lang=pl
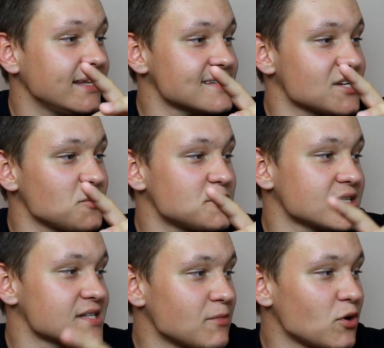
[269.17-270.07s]
nie zarobisz
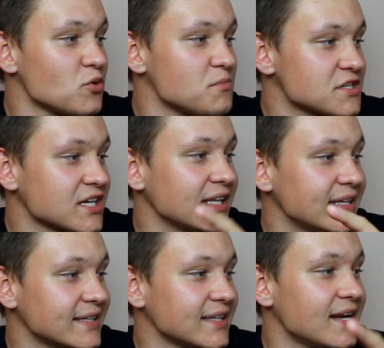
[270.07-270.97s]
na samochód, mieszkanie
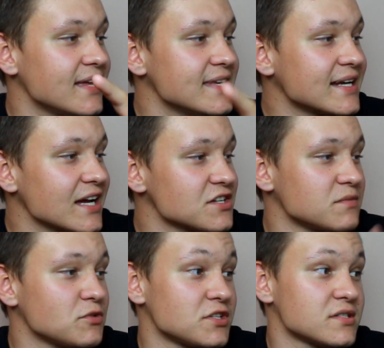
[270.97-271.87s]
itd. Tak nie
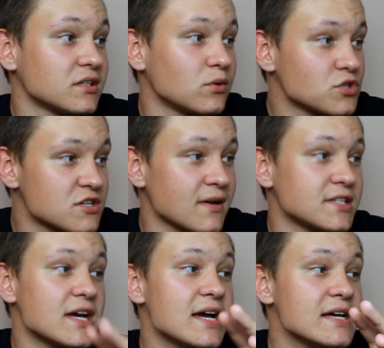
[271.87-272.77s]
każdy może się z tego
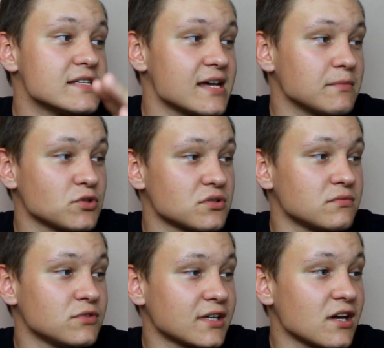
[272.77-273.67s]
utrzymać. Sam
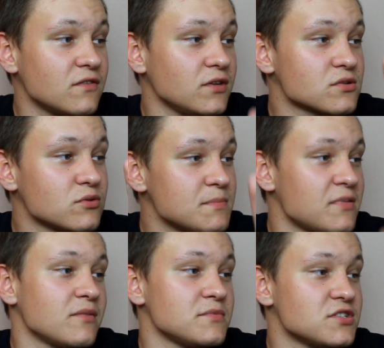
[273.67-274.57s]
doszedłem do takiego wniosku i
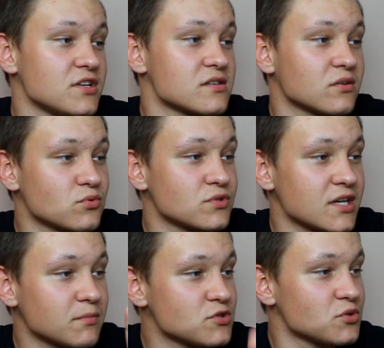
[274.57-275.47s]
powiem Ci, że jest to uczucie,
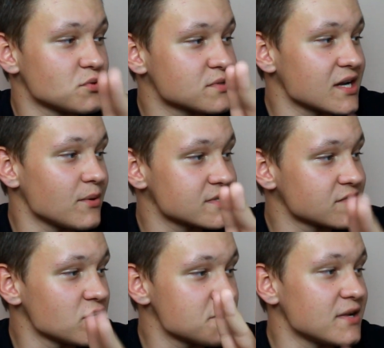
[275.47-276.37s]
jakby zrzucił skałę ze
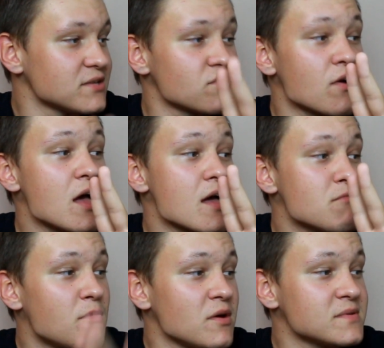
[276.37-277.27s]
swoich pleców,
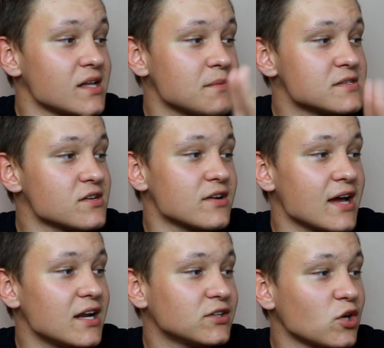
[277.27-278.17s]
bo moim zdaniem sorry,
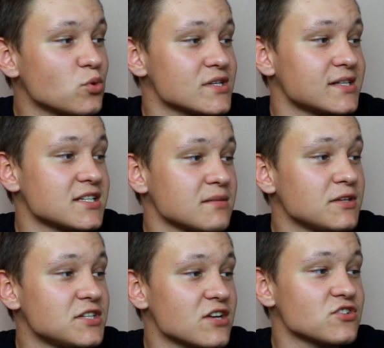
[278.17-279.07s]
ale to już jest dla
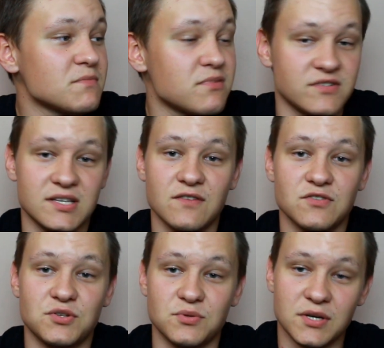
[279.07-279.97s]
Ciebie ciężar. Powodzenia w
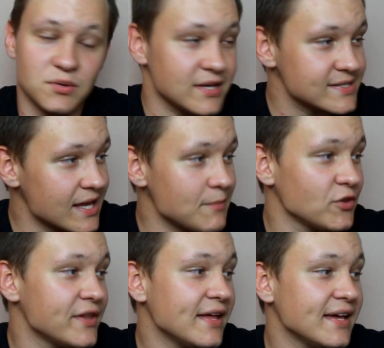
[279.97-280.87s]
życiu. Dziękuję
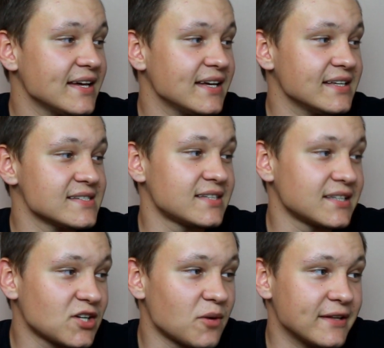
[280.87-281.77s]
Simon e, za
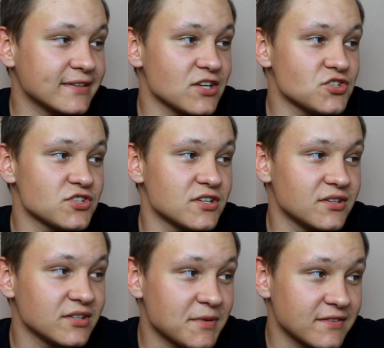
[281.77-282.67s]
taki komentarz. E,
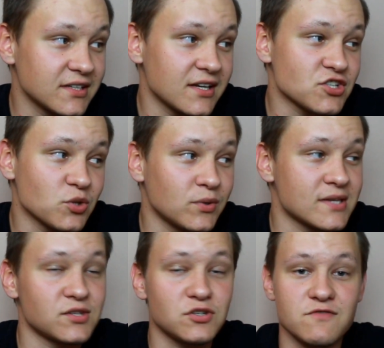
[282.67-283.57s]
no naprawdę ja
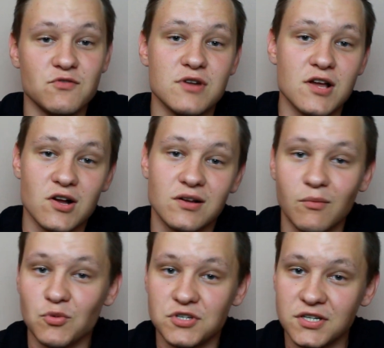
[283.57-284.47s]
szanuję za to, że w ogóle
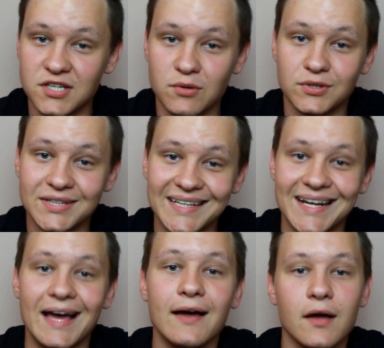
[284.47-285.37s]
komuś się chciało
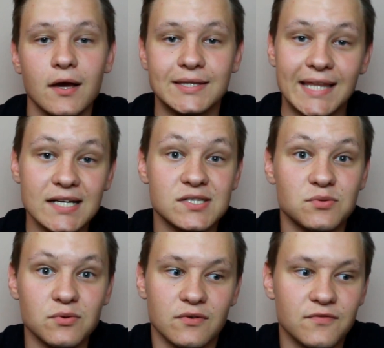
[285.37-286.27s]
tyle
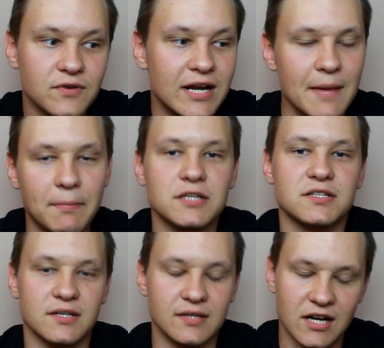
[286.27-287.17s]
tekstu
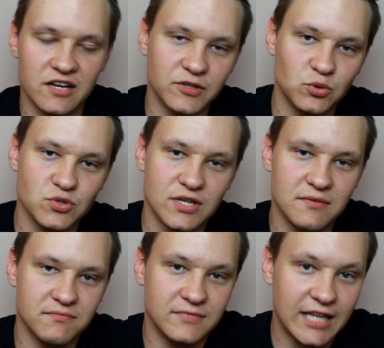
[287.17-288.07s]
wklepać na
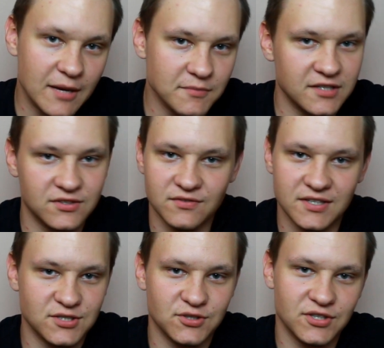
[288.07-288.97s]
klawiaturze, dla mnie to
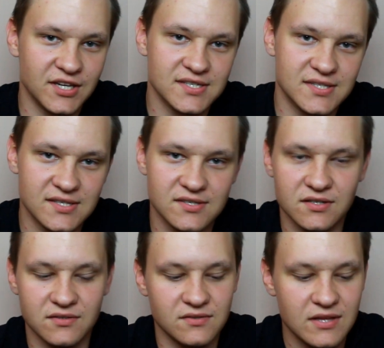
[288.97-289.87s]
wiecie, to nie jest nic,
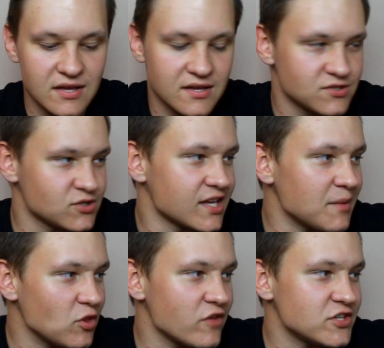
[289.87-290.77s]
co, co
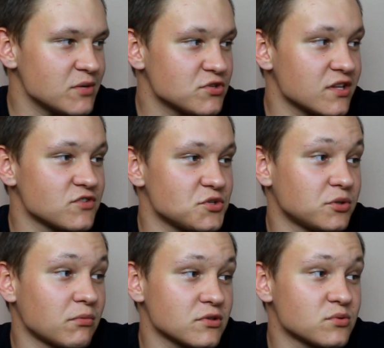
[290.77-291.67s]
Simonowi się przyda w życiu,
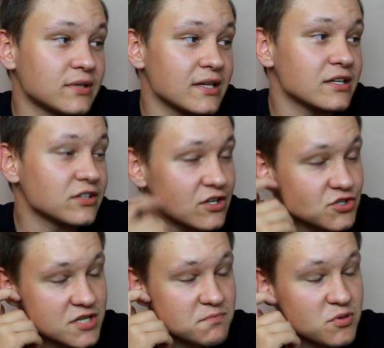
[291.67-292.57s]
to po prostu ten, ten
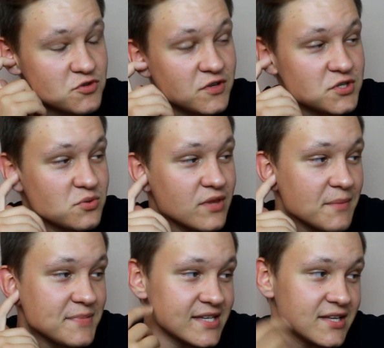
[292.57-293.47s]
czas poświęcił
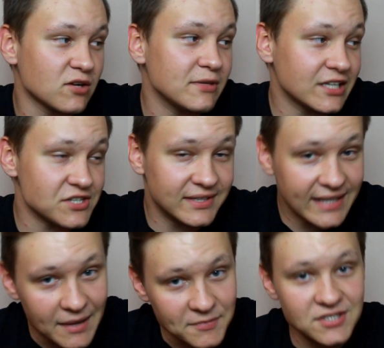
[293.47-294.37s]
na pisanie komentarza
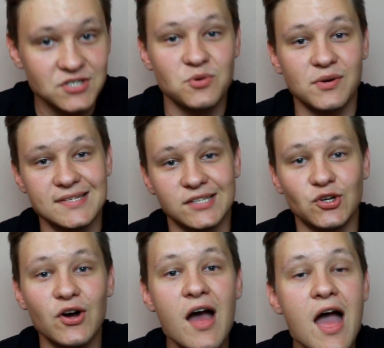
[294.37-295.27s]
dla mnie, dziękuję za
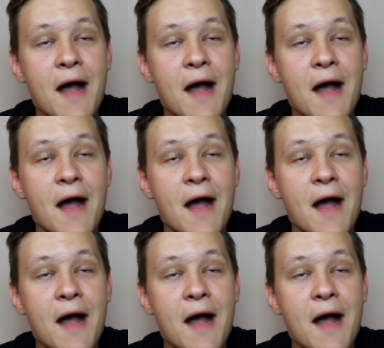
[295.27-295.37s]
to.